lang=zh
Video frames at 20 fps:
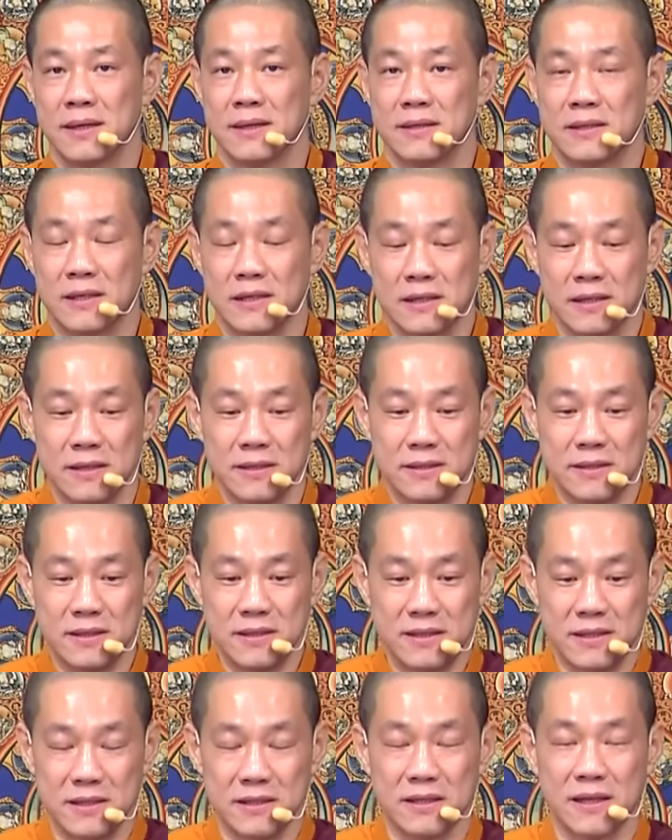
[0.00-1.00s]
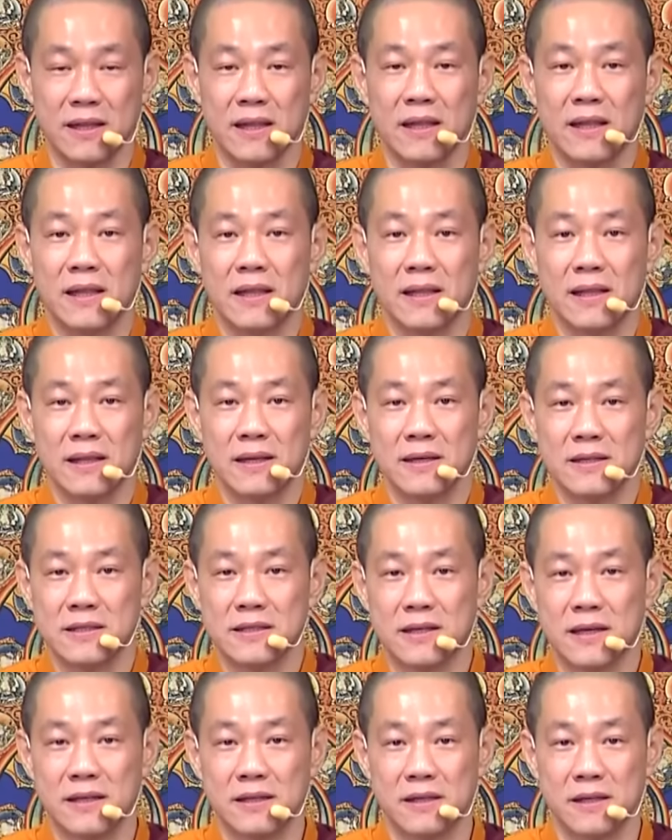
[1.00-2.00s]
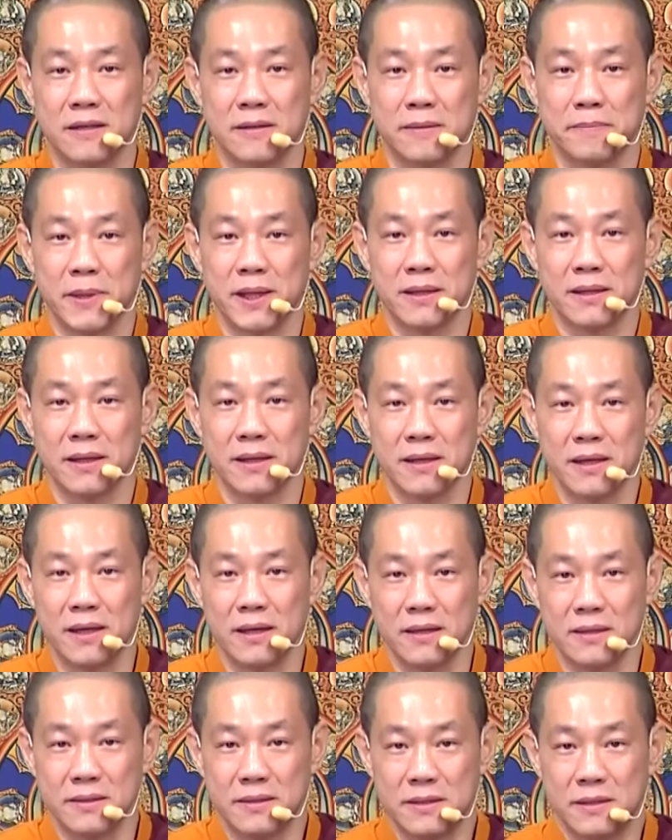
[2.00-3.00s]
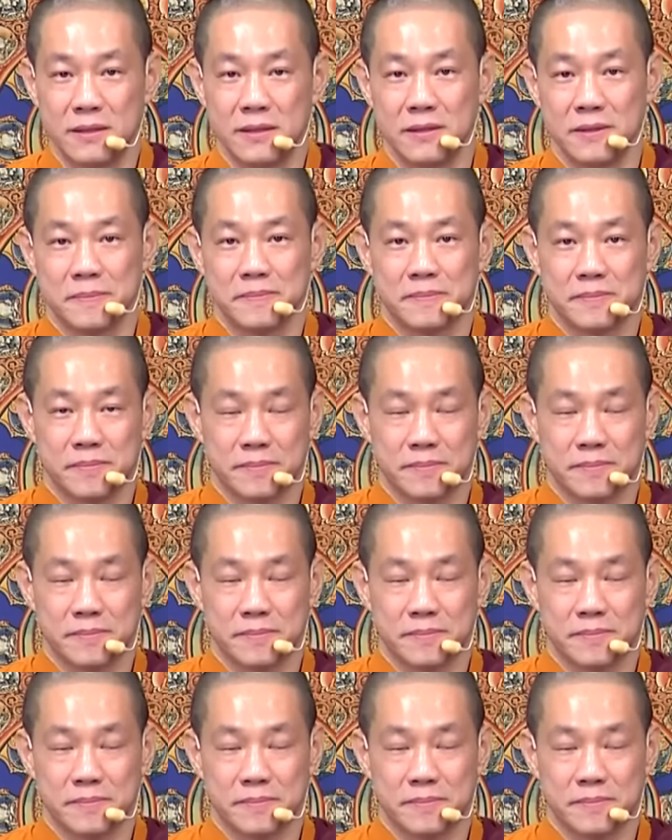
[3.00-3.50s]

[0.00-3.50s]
这自己的身体里面的内气。